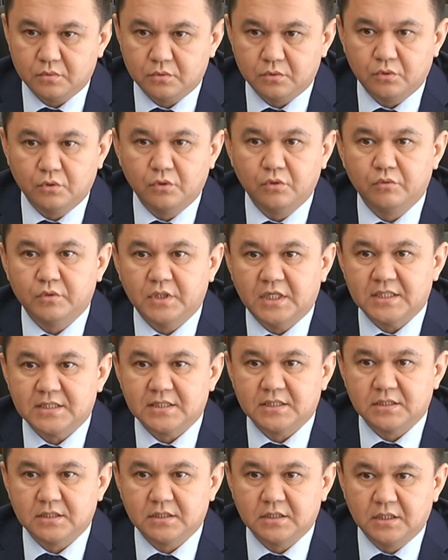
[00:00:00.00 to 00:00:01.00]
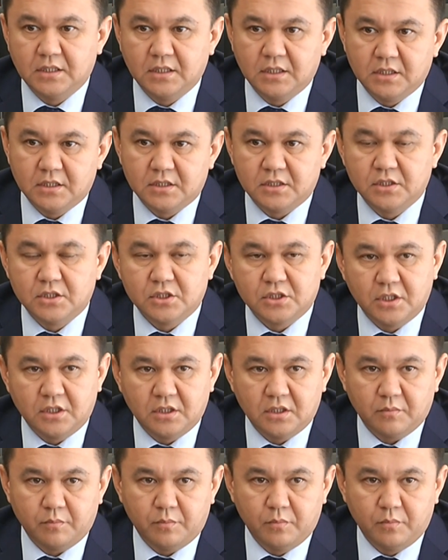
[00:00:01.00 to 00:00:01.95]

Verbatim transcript: то и у нас снижение